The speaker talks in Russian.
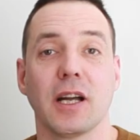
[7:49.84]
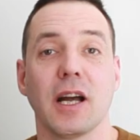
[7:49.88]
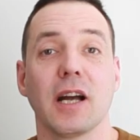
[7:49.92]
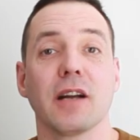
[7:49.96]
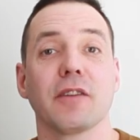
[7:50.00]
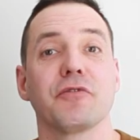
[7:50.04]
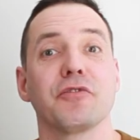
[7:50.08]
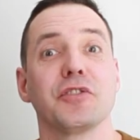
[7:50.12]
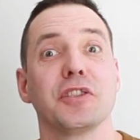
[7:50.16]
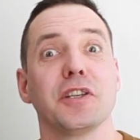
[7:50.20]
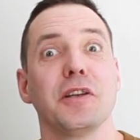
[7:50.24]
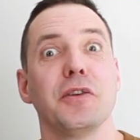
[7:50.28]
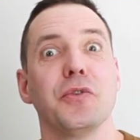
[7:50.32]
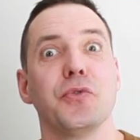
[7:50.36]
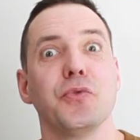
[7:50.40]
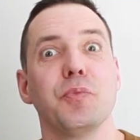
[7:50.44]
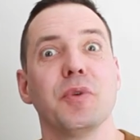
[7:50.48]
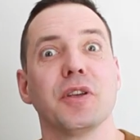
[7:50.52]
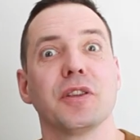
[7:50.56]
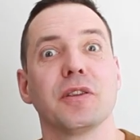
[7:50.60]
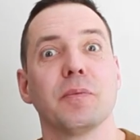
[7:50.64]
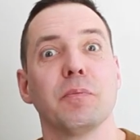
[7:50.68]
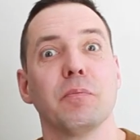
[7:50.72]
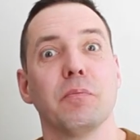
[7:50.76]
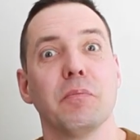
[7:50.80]
как все
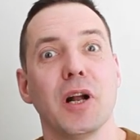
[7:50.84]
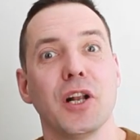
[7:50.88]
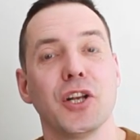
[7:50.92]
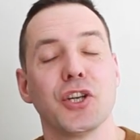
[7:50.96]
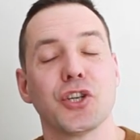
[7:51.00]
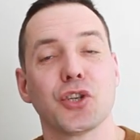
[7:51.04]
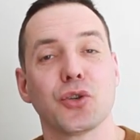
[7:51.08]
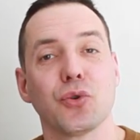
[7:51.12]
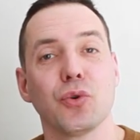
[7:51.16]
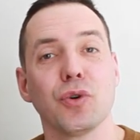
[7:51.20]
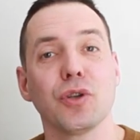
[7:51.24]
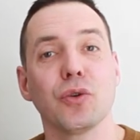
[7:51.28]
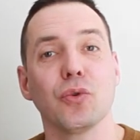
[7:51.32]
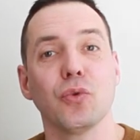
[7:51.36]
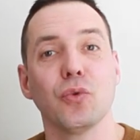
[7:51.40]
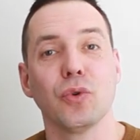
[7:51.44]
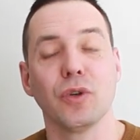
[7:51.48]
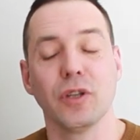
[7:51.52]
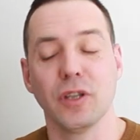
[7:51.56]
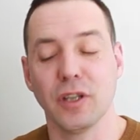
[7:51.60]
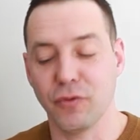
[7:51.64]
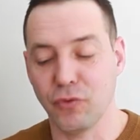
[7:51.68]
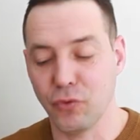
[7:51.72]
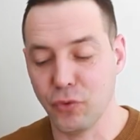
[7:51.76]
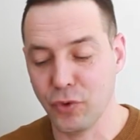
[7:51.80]
любят. Большой
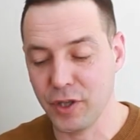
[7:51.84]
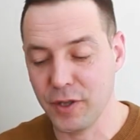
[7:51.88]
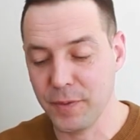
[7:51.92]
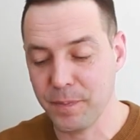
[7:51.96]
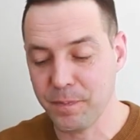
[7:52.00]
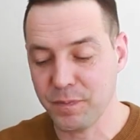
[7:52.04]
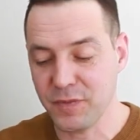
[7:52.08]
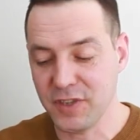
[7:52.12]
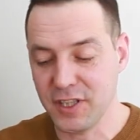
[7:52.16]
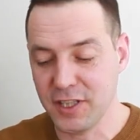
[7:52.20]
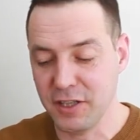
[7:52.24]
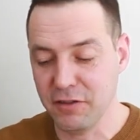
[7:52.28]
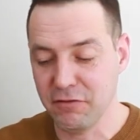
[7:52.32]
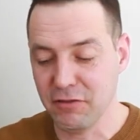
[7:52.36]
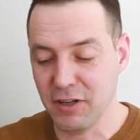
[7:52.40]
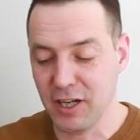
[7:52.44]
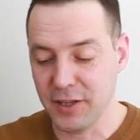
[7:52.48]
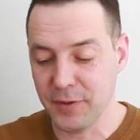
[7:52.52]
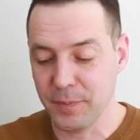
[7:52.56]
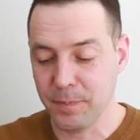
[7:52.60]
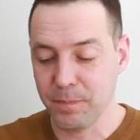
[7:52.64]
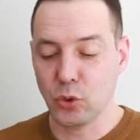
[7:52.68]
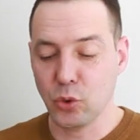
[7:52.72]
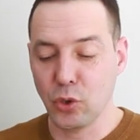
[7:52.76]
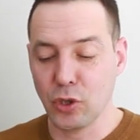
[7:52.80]
угловой
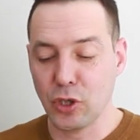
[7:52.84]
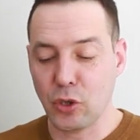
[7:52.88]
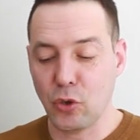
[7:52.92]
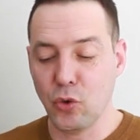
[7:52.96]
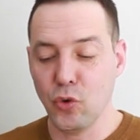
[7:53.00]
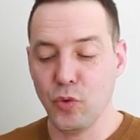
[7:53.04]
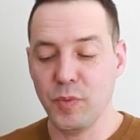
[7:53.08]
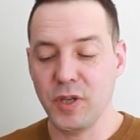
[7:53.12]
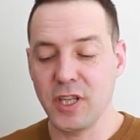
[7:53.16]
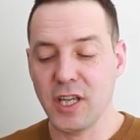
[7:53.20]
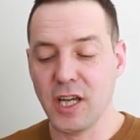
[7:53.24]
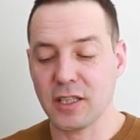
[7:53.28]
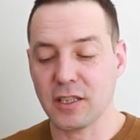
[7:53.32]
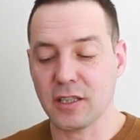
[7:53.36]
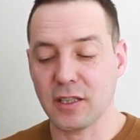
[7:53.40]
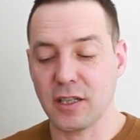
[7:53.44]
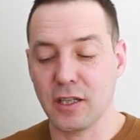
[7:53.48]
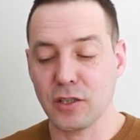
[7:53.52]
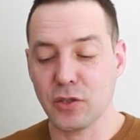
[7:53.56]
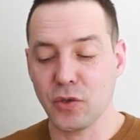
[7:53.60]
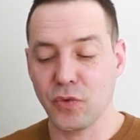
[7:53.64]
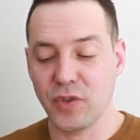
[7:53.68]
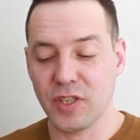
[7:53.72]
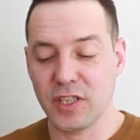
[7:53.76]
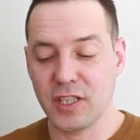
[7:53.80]
диван. Только у меня
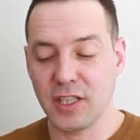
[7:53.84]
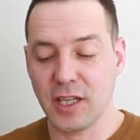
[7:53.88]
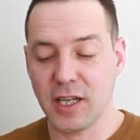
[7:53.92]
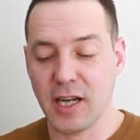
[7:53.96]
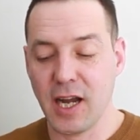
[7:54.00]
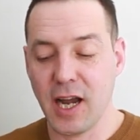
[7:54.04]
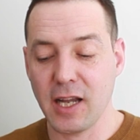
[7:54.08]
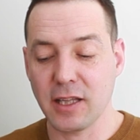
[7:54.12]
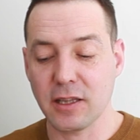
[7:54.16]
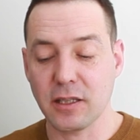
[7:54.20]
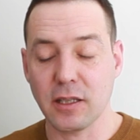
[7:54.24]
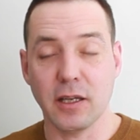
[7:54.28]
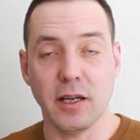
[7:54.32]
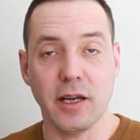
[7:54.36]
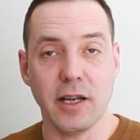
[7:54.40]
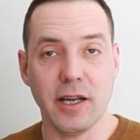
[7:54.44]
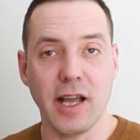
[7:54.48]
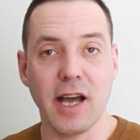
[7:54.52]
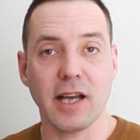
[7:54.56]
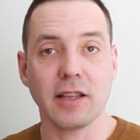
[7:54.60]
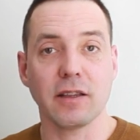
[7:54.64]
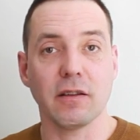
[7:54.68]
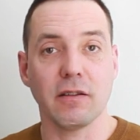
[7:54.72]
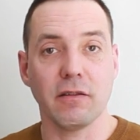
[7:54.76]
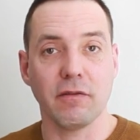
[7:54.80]
сразу возникает
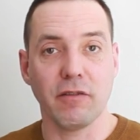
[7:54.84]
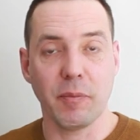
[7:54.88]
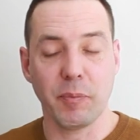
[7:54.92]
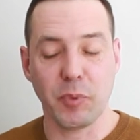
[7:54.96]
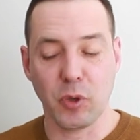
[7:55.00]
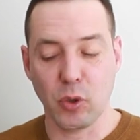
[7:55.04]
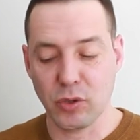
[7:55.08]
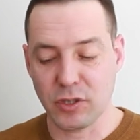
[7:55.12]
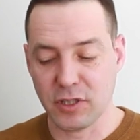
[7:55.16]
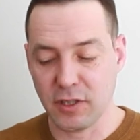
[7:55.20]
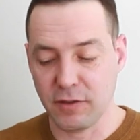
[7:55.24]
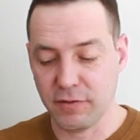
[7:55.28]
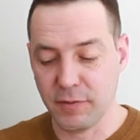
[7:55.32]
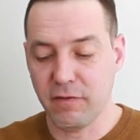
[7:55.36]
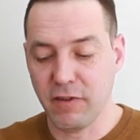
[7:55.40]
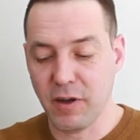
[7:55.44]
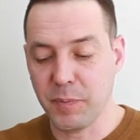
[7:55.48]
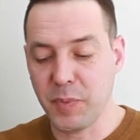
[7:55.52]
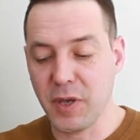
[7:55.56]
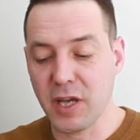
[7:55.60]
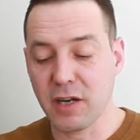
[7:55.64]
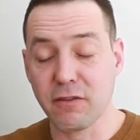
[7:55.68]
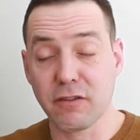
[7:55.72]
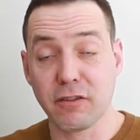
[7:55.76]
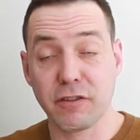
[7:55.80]
ряд вопросов.
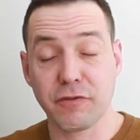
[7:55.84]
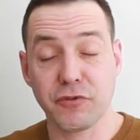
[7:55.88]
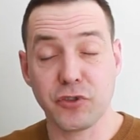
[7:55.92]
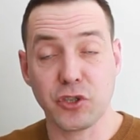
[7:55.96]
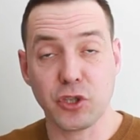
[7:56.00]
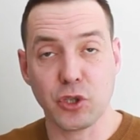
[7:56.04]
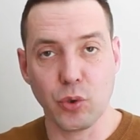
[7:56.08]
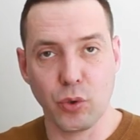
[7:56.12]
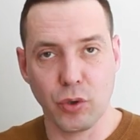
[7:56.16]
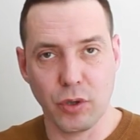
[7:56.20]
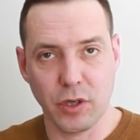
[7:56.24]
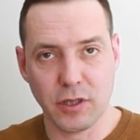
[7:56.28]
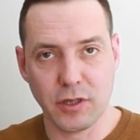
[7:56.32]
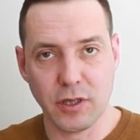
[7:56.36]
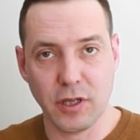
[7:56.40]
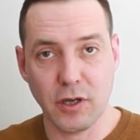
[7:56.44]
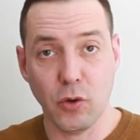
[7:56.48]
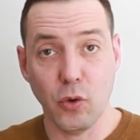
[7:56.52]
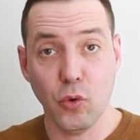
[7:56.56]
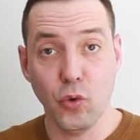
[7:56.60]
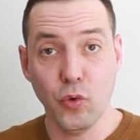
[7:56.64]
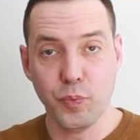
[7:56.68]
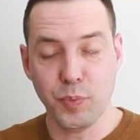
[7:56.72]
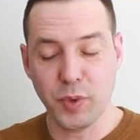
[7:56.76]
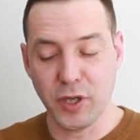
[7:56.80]
Во-первых, все это
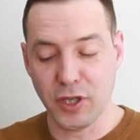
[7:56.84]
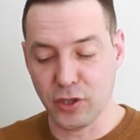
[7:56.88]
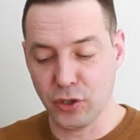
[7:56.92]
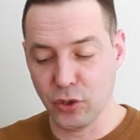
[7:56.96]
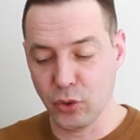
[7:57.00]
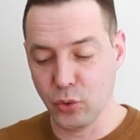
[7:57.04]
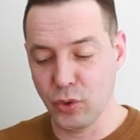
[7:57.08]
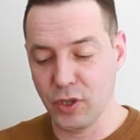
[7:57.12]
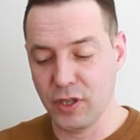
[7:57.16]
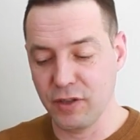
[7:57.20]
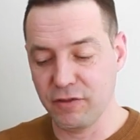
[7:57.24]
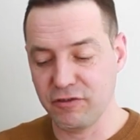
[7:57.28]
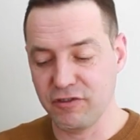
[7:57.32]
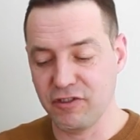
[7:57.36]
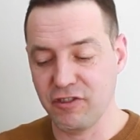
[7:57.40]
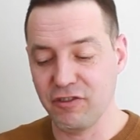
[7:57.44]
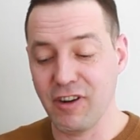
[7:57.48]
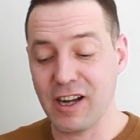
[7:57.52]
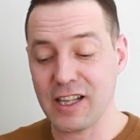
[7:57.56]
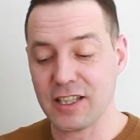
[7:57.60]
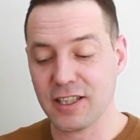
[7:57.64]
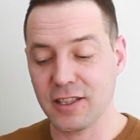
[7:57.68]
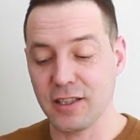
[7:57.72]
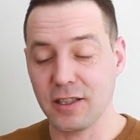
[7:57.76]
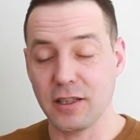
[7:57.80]
упихнули в
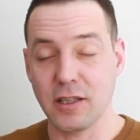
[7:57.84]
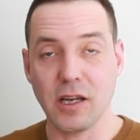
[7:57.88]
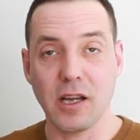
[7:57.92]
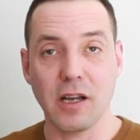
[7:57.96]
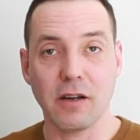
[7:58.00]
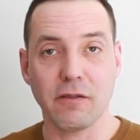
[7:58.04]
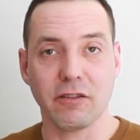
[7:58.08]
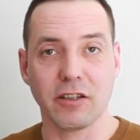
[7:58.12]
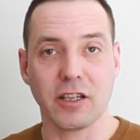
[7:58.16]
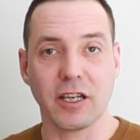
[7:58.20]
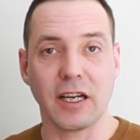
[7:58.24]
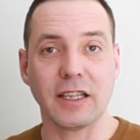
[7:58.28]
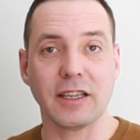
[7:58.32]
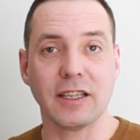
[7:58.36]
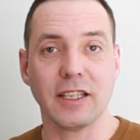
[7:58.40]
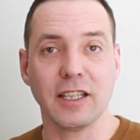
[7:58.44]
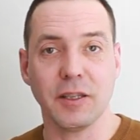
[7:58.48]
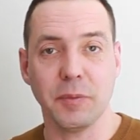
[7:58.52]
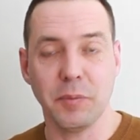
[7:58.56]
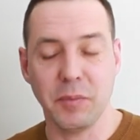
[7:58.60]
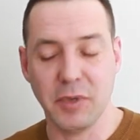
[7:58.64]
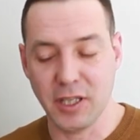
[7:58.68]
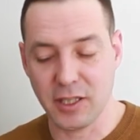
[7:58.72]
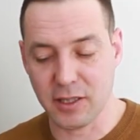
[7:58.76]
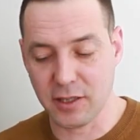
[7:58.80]
23
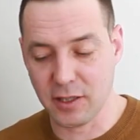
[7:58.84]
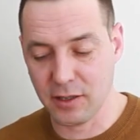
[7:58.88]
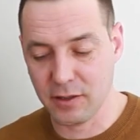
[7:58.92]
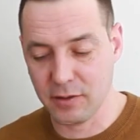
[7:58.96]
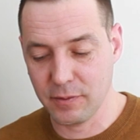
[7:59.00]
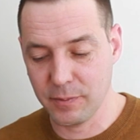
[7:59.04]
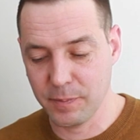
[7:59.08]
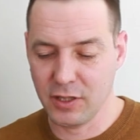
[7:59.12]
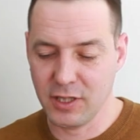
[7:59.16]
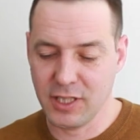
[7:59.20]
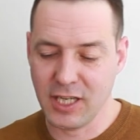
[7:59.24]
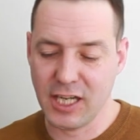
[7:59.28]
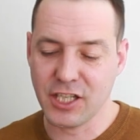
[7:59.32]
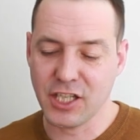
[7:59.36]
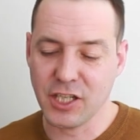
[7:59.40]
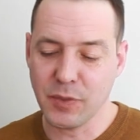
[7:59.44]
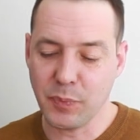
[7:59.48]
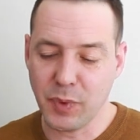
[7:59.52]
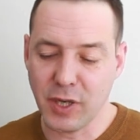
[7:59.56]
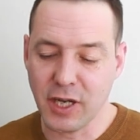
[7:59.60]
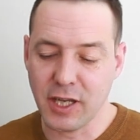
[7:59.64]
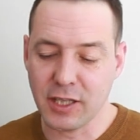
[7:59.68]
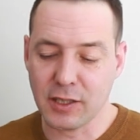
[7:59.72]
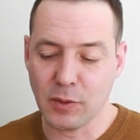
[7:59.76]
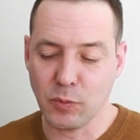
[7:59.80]
квадратных метра. Даже
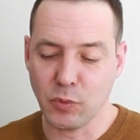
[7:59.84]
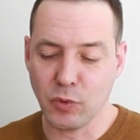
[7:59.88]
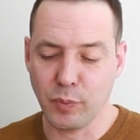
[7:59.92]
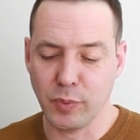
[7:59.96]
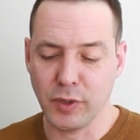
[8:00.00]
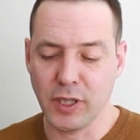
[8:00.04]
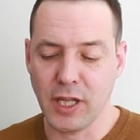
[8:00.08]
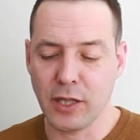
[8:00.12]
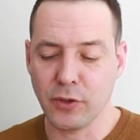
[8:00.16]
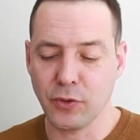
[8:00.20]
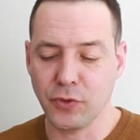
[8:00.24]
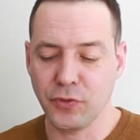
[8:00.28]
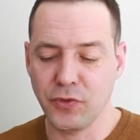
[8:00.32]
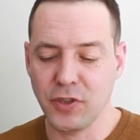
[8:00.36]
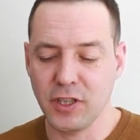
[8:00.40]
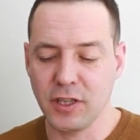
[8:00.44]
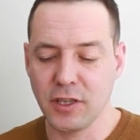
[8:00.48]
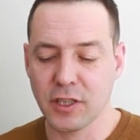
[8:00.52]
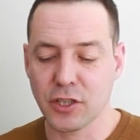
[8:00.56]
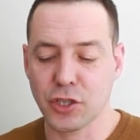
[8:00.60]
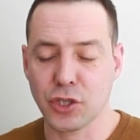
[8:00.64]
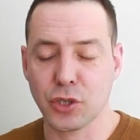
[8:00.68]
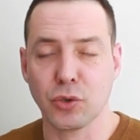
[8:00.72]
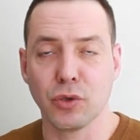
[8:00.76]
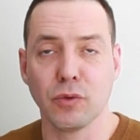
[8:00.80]
по этому плану
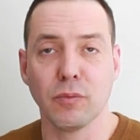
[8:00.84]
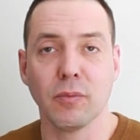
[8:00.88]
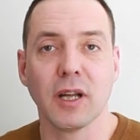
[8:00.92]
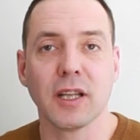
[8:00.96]
видно, что